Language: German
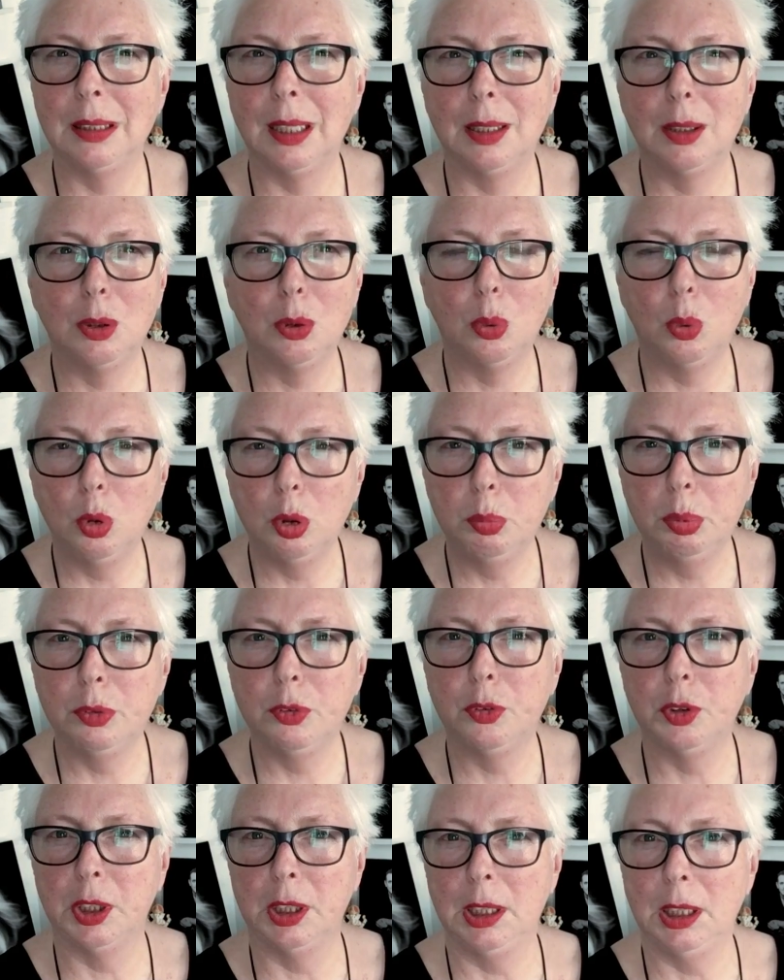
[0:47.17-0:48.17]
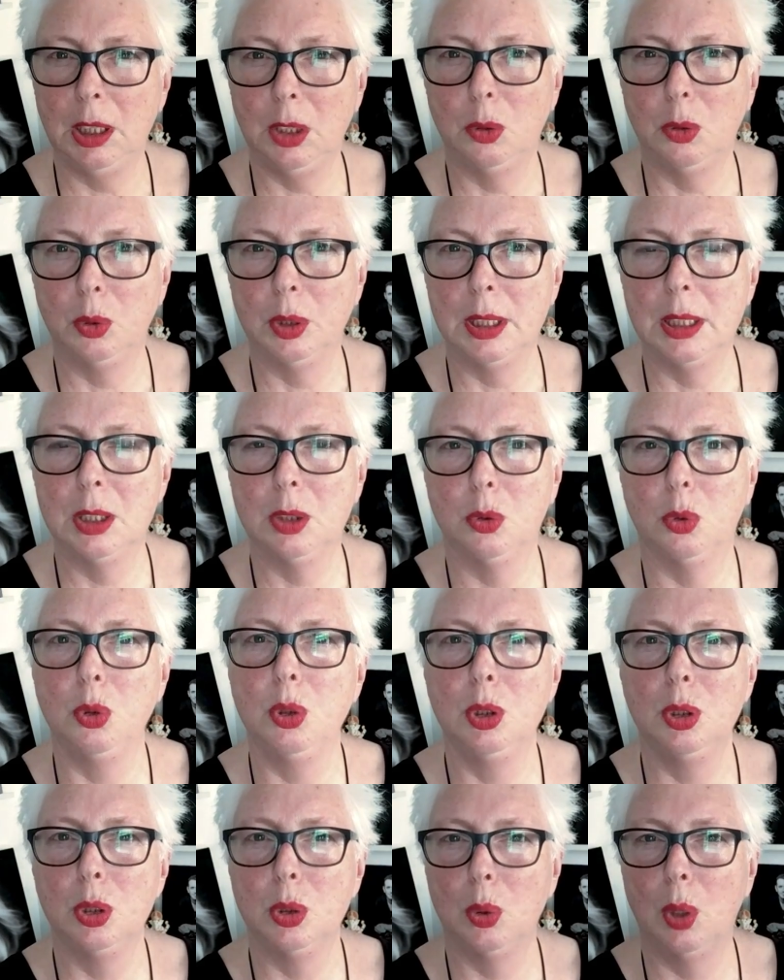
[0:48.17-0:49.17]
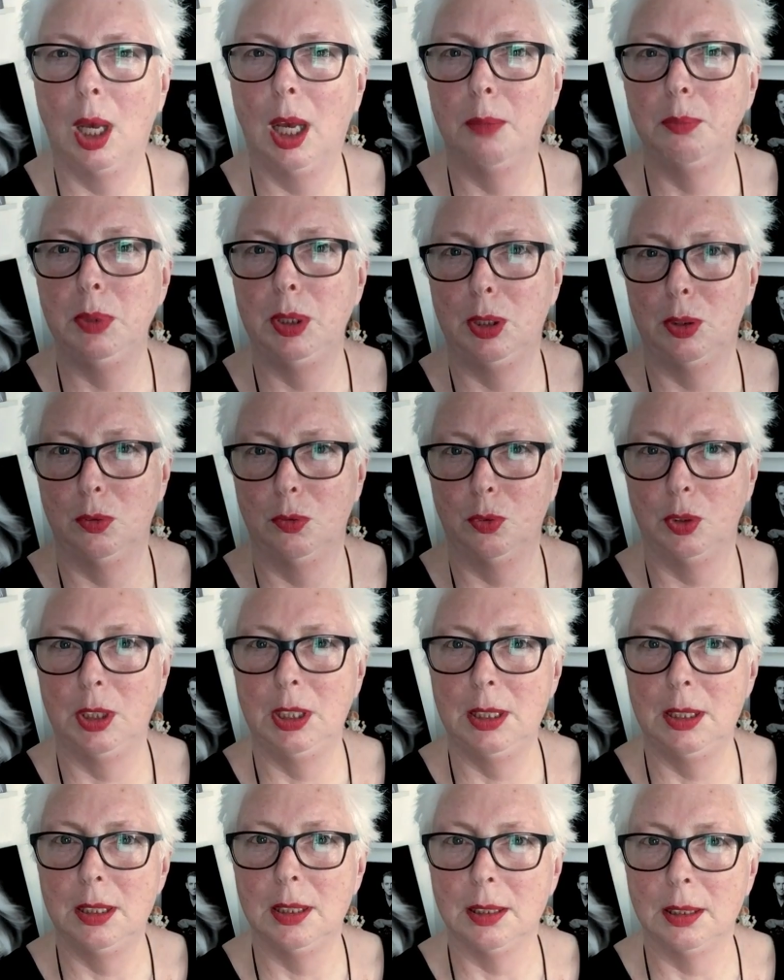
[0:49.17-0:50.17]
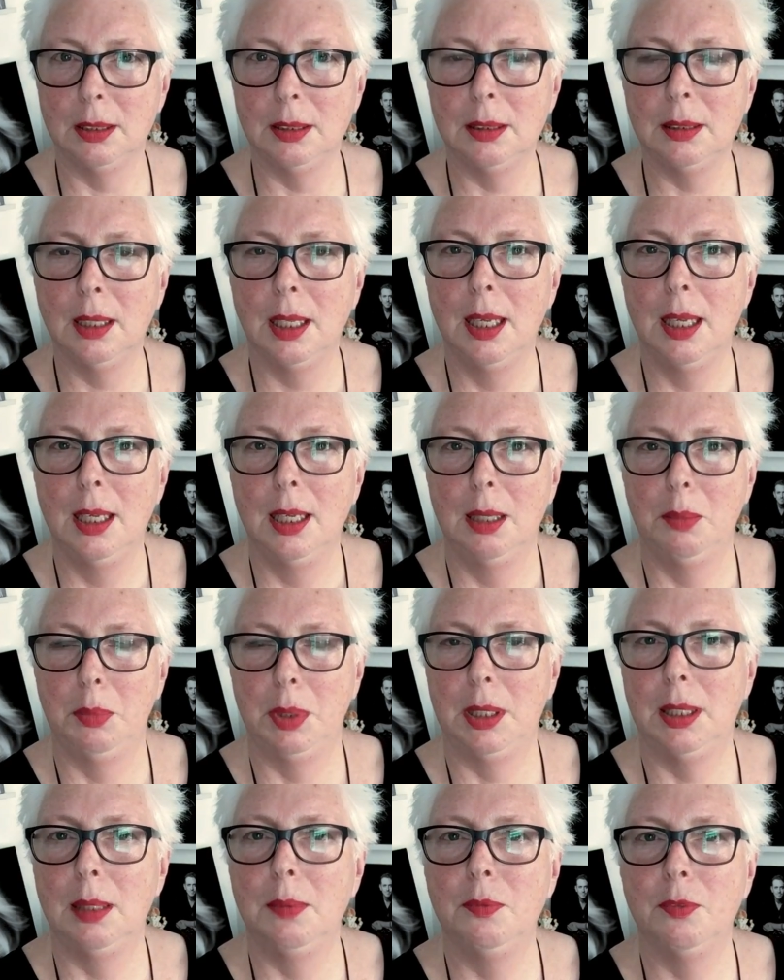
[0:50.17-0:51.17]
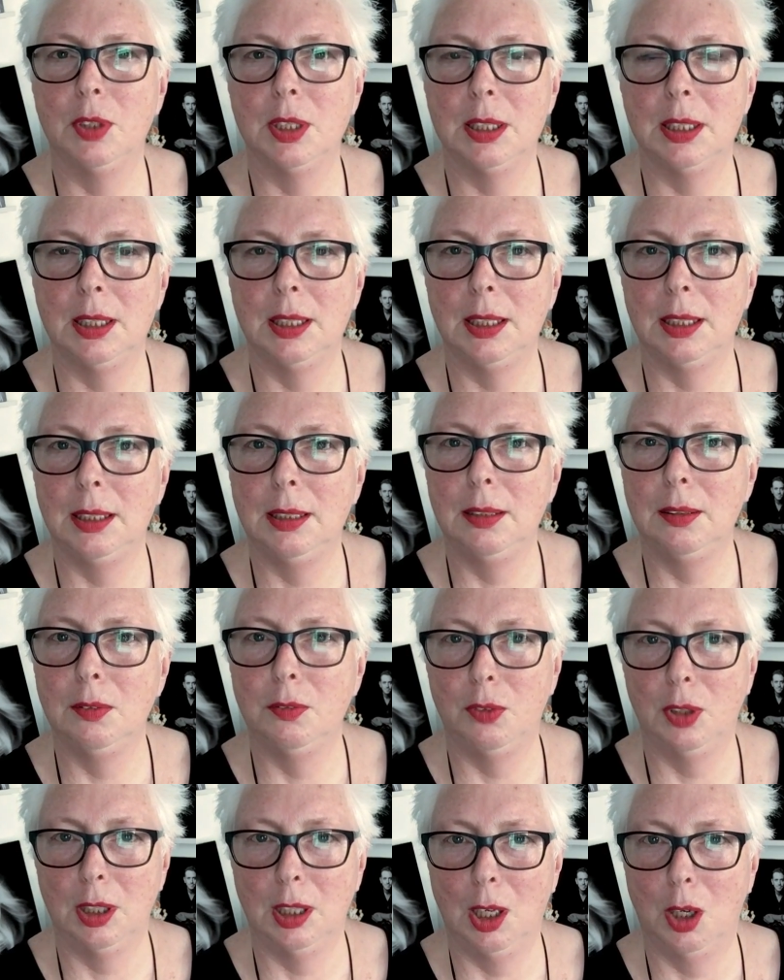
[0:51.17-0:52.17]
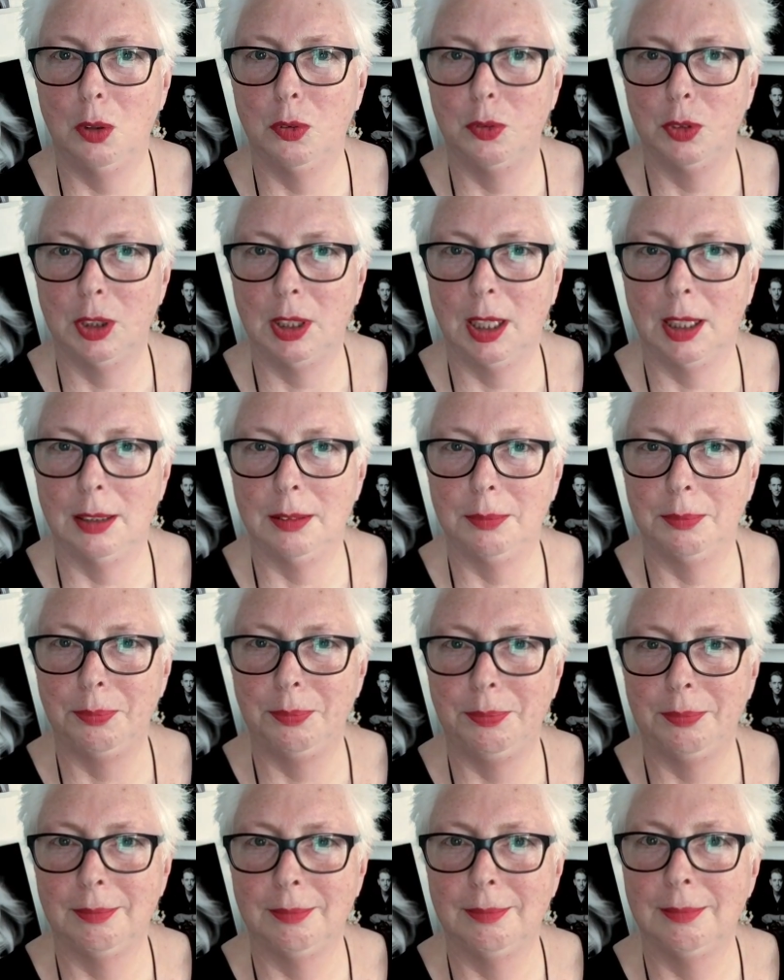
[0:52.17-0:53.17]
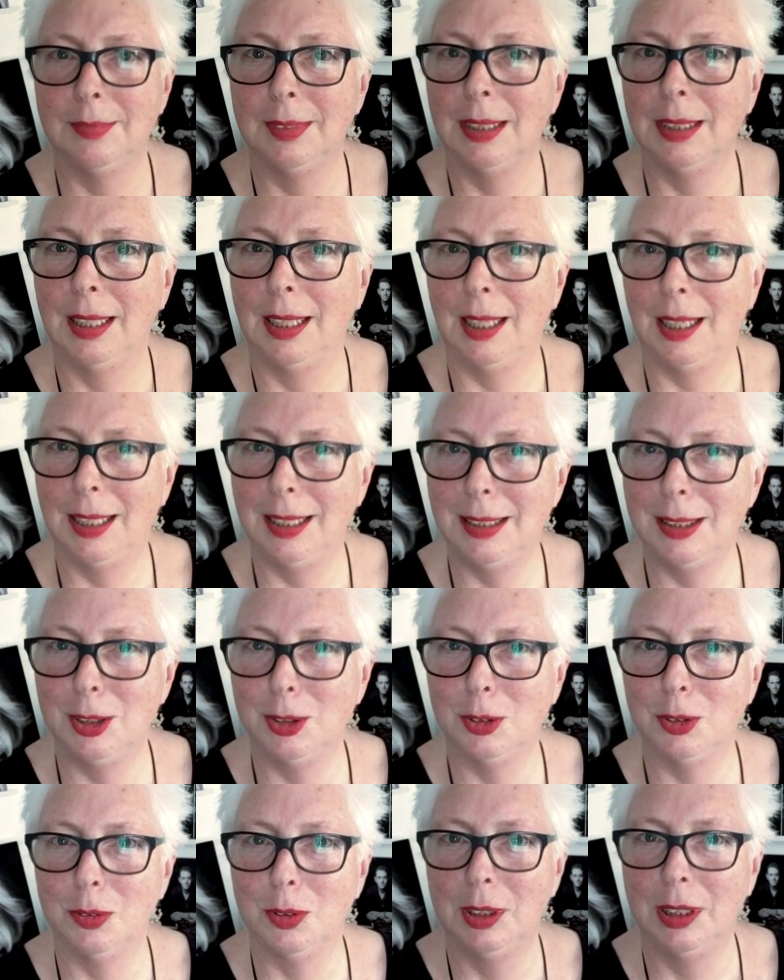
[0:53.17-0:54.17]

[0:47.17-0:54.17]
Eine hohe Befriedigung ist, Kunden zu haben, die zufrieden sind mit dem, was ich ihnen verkaufen kann. Also,